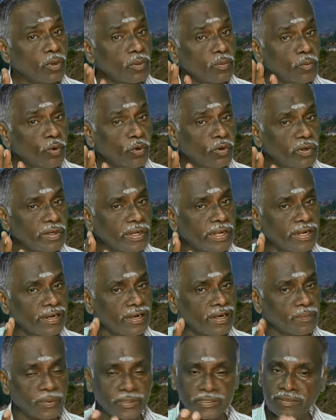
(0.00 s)
ஒரு மூன்று
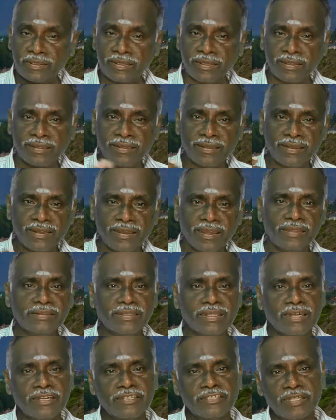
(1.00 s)
இடங்களை பற்றி தான்
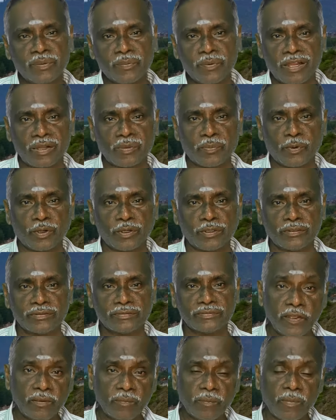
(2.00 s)
இந்த நிகழ்ச்சியில் பார்க்க போகிறோம்
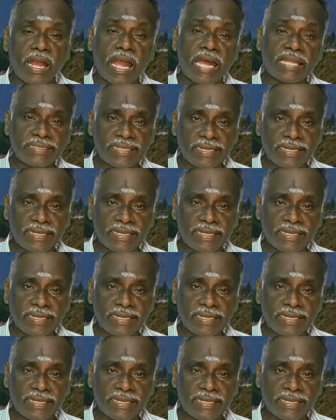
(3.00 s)
மேலும்